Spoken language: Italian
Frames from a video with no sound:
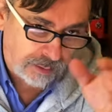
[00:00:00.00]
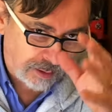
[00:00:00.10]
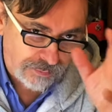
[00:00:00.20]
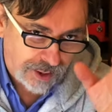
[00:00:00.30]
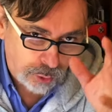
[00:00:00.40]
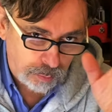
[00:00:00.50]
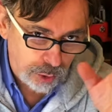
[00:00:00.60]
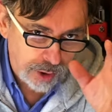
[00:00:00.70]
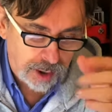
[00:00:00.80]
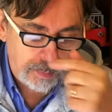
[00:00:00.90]
di fatto
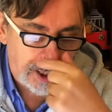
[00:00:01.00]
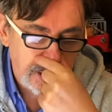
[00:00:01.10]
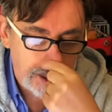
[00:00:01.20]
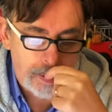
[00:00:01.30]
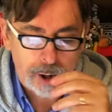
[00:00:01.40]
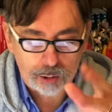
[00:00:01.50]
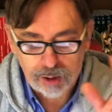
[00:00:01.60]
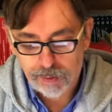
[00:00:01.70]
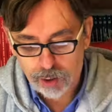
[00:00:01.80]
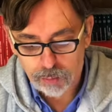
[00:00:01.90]
bisogna rimpiangere
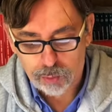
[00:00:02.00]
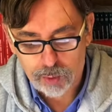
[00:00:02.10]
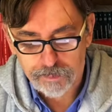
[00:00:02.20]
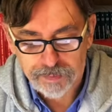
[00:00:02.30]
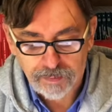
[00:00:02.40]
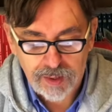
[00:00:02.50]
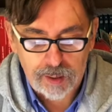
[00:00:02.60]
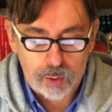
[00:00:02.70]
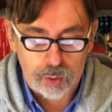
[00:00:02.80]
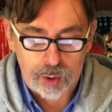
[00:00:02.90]
Marotta, ma comunque,
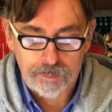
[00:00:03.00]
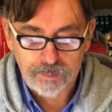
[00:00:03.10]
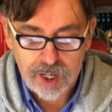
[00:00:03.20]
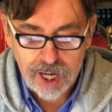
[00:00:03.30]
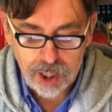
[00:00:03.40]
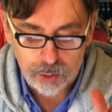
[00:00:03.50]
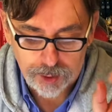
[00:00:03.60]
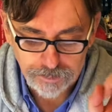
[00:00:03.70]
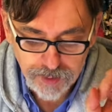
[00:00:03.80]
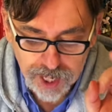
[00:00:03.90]
veniamo a noi.
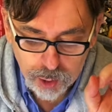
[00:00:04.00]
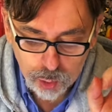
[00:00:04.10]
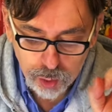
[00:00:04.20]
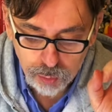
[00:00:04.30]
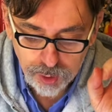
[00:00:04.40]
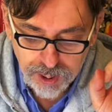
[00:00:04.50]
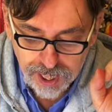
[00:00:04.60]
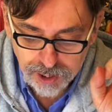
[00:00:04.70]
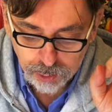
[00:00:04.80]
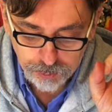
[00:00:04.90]
Allora, ecco il
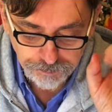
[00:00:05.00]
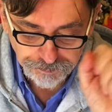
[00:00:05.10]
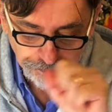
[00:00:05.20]
comunicato.